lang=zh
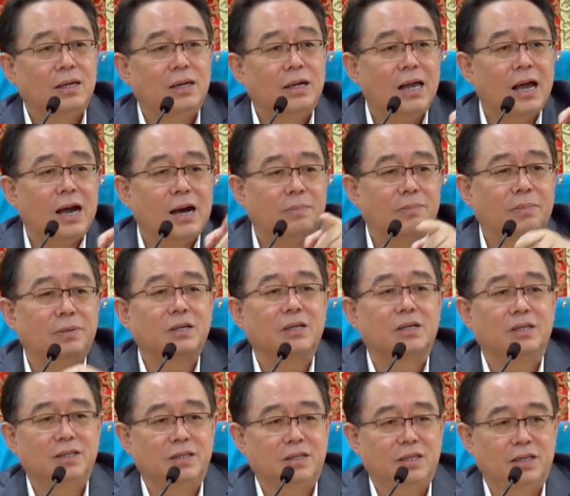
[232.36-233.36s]
两不
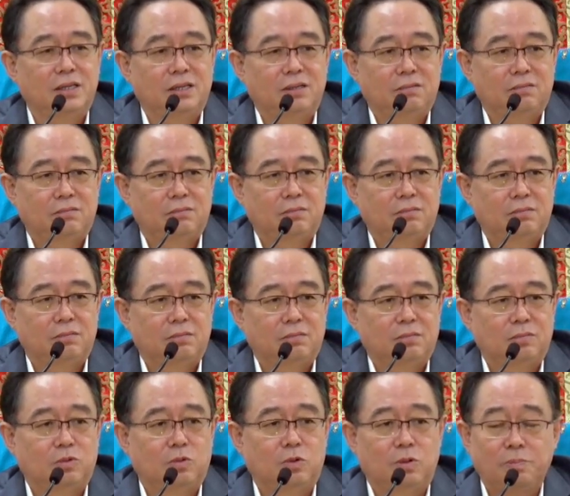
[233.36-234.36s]
可替，
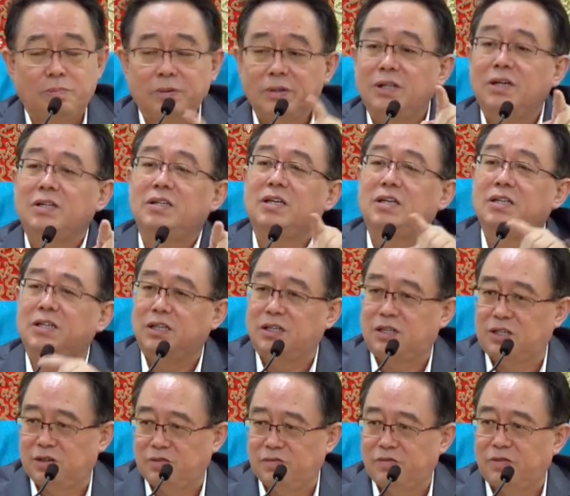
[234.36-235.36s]
我不能替
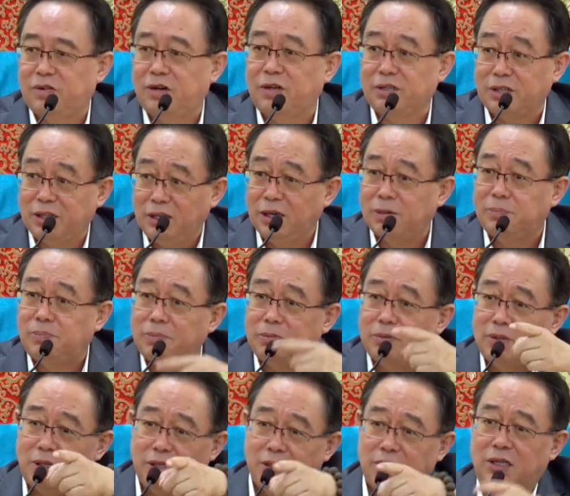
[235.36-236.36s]
你成佛，你也
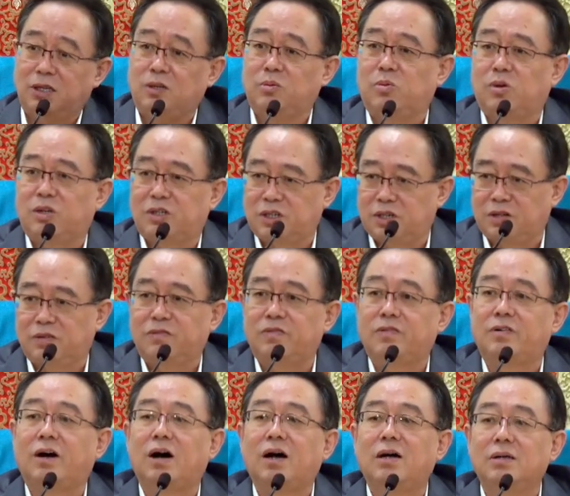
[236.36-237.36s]
不能替我成
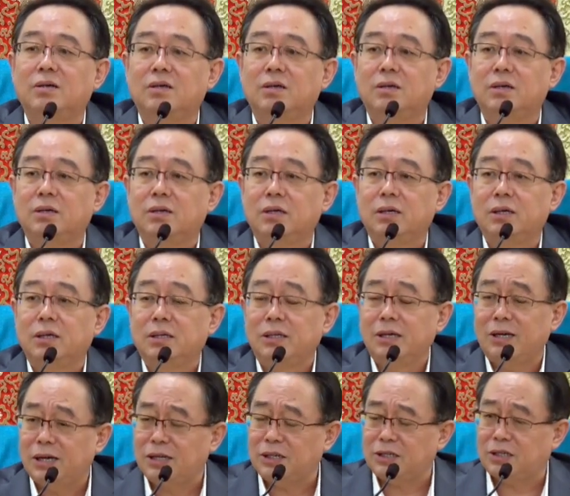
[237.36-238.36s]
佛。
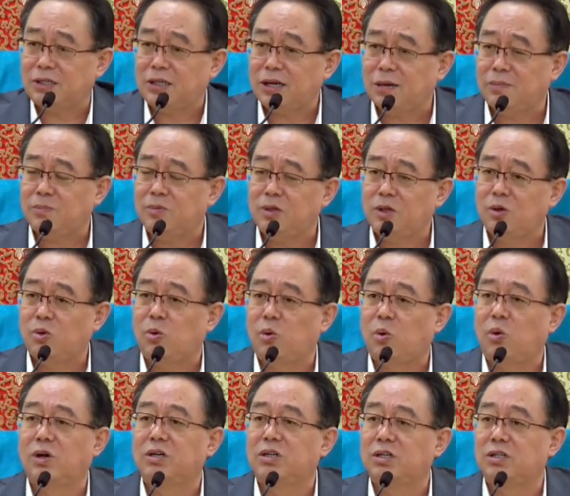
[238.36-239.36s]
你看，释迦牟尼
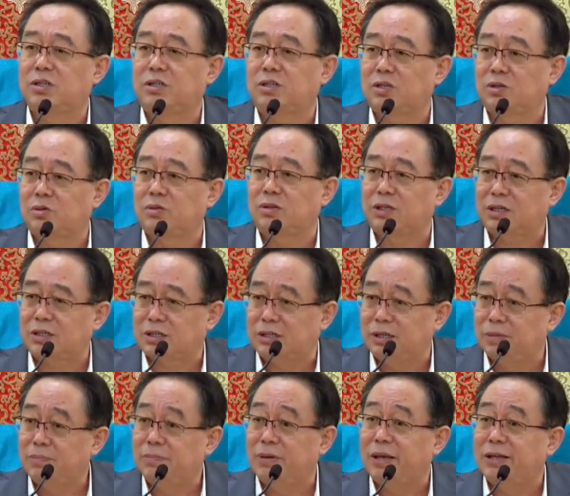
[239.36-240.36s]
活着的时候，他
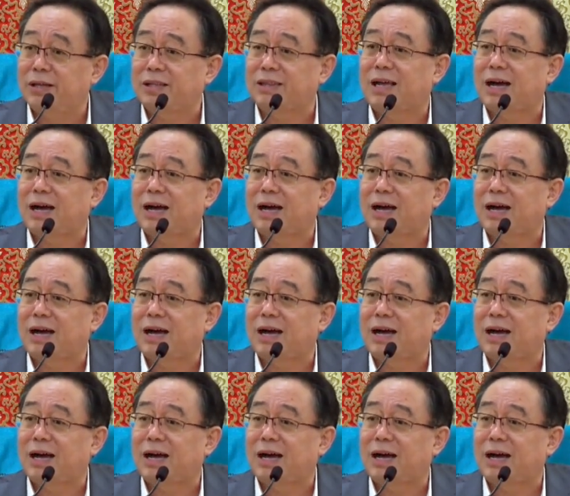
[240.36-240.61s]
身边